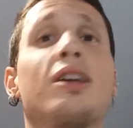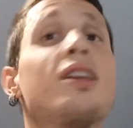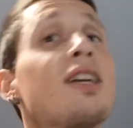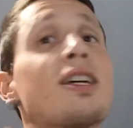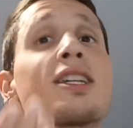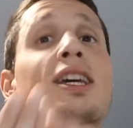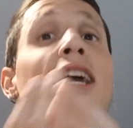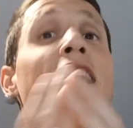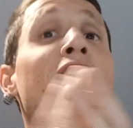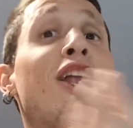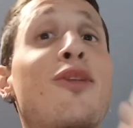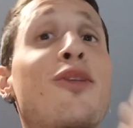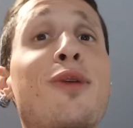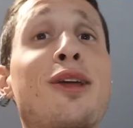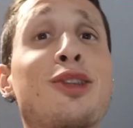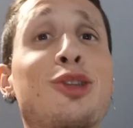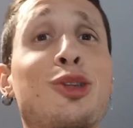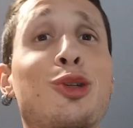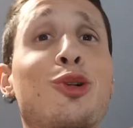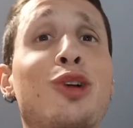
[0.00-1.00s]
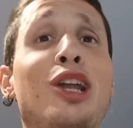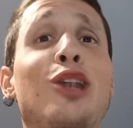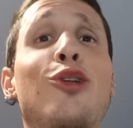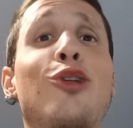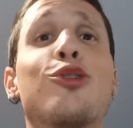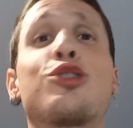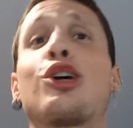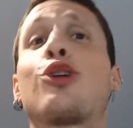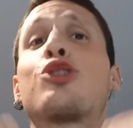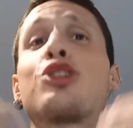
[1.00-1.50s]
Y es que el viento en
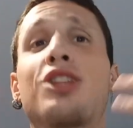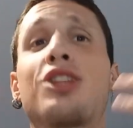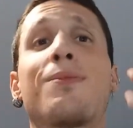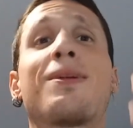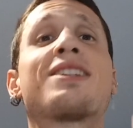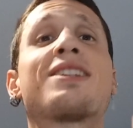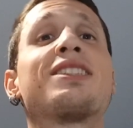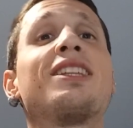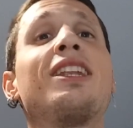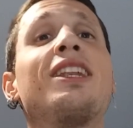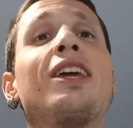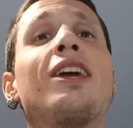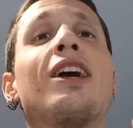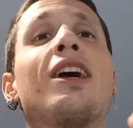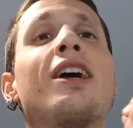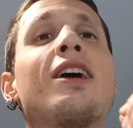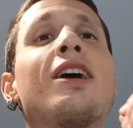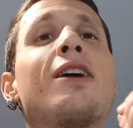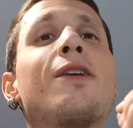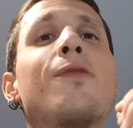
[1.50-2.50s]
los ecosistemas tiene